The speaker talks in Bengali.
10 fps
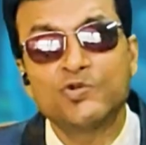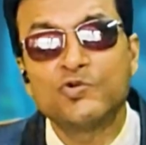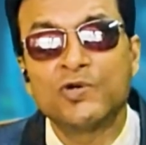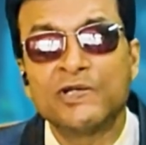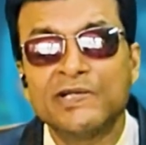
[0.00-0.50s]
শুরু
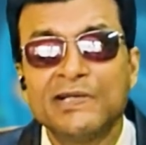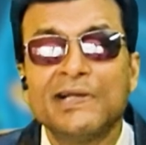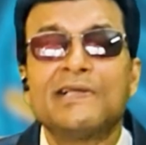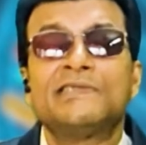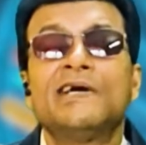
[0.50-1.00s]
করি
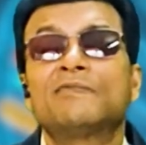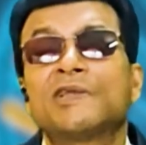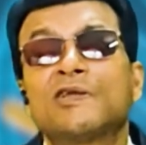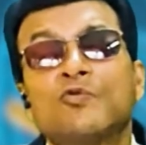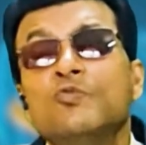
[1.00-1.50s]
যে
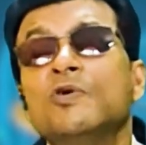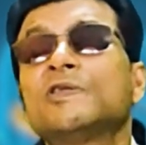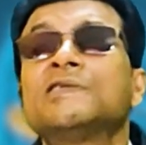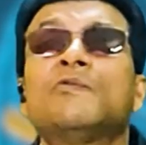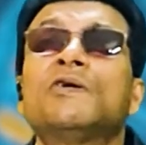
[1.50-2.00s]
আপনারা
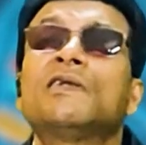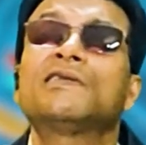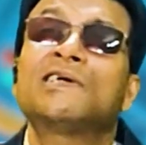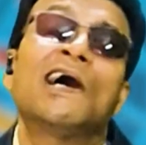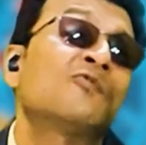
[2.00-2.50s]
ঘুমোতে যাওয়ার
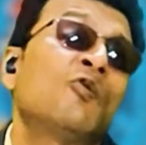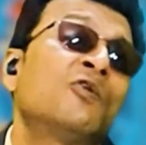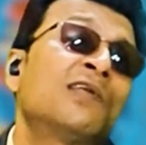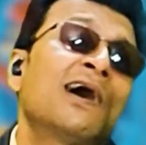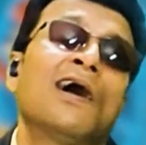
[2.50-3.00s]
চার
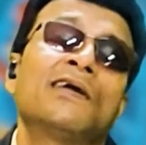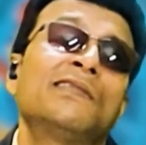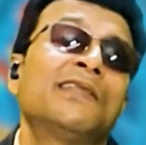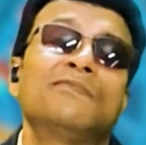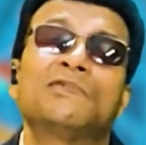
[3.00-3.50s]
ঘন্টা আগে
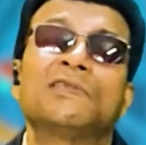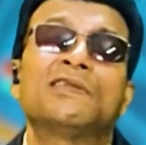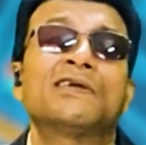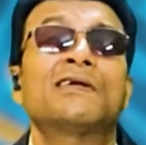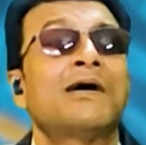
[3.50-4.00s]
তাহলে
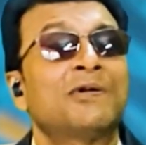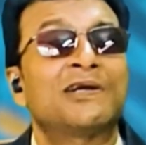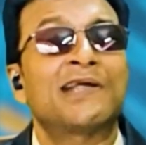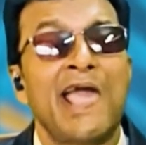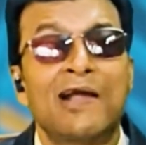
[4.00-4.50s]
আপনাদেরকে
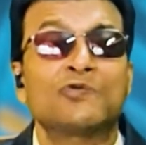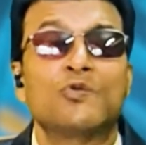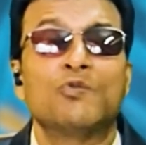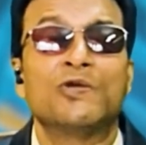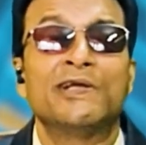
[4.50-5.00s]
খাবারটা এক
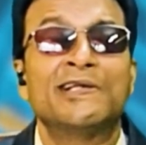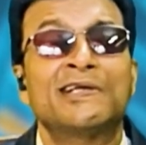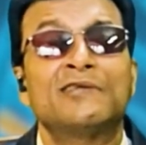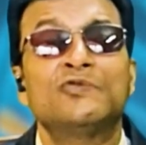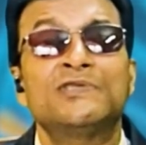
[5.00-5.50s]
নম্বর এটা
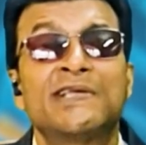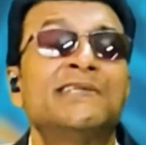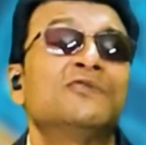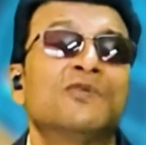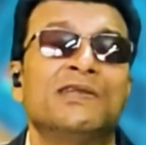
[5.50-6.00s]
কিন্তু
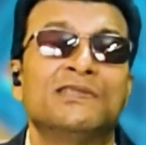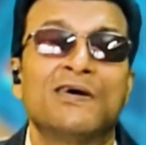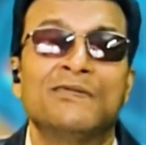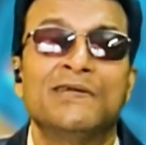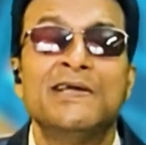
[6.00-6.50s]
সেটিং করে
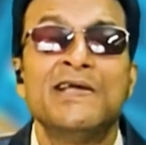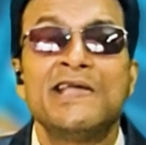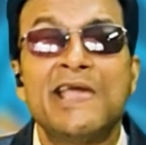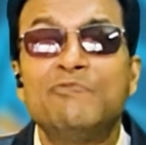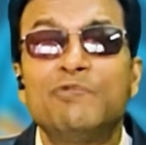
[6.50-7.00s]
নিতে হবে
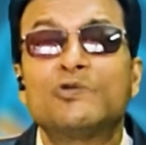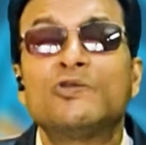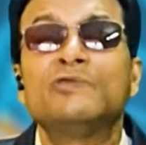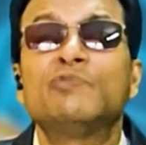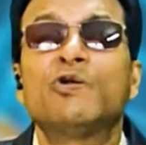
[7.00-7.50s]
এই
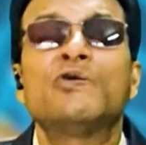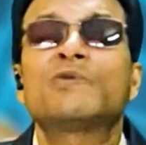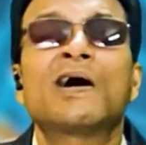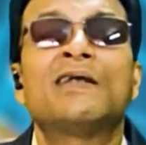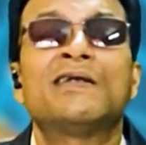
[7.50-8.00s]
পদ্ধতি ফলো
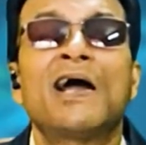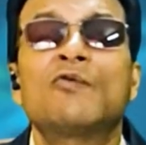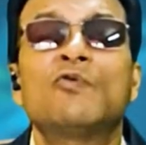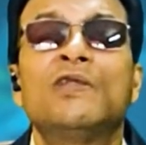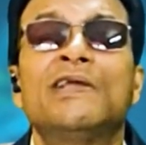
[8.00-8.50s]
না
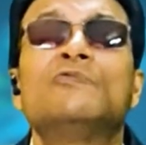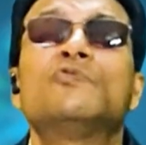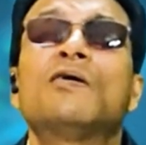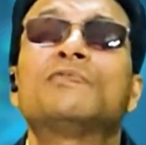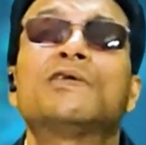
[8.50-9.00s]
করলে
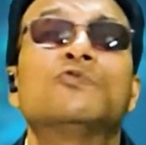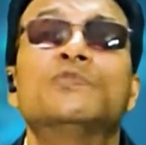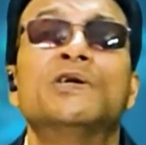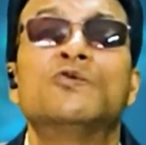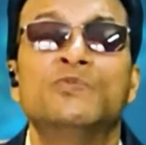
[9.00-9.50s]
কিন্তু আপনার
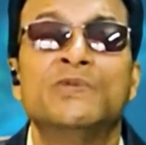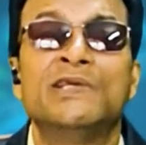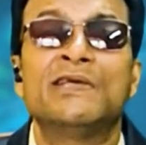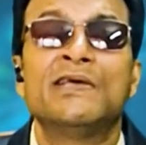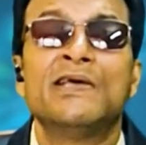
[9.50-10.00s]
ঘুমিয়ে
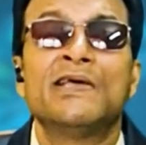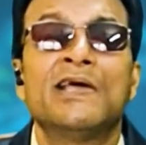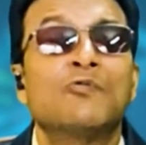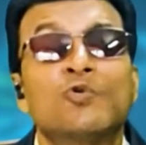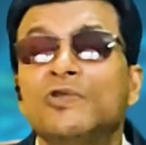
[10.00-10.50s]
ঘুমিয়ে
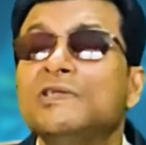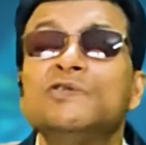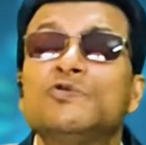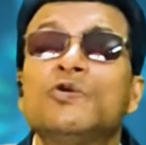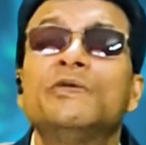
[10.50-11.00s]

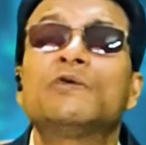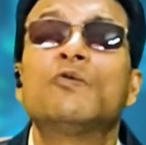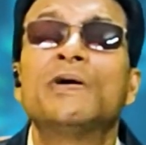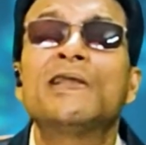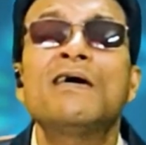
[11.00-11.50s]
কোনোদিনই চর্বি
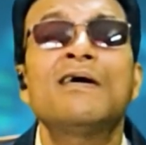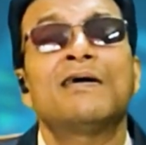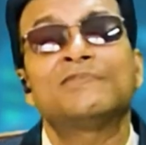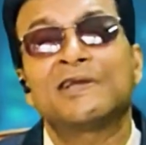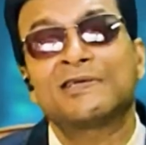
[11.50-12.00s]
কমবে না
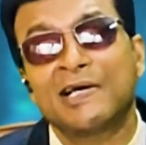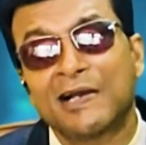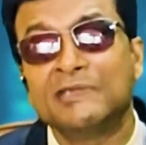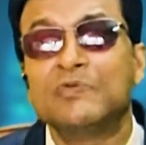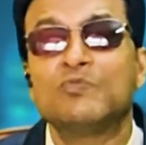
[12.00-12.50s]
আপনারা
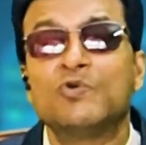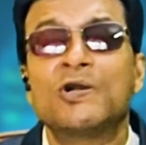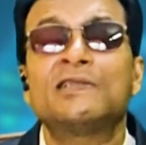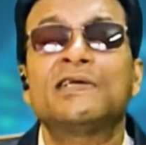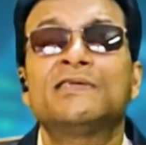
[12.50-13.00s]
সারা জীবন
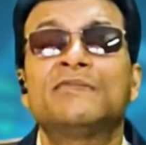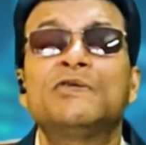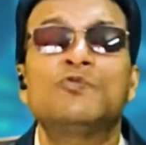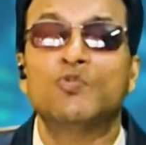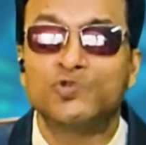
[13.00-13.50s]
মোটাই থেকে
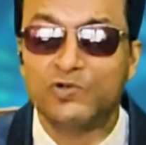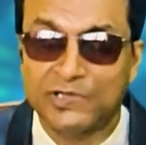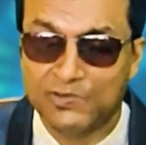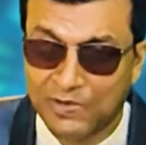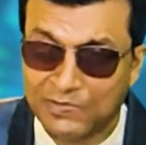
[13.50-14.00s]
যাবেন ওজন
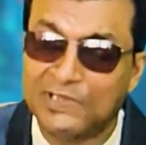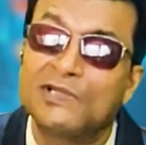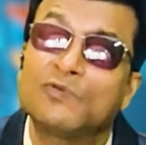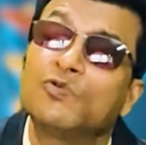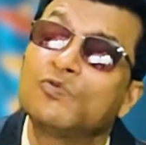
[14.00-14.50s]
কিন্তু
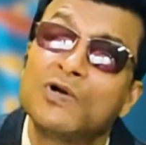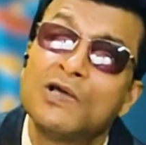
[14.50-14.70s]
আপনাদের কম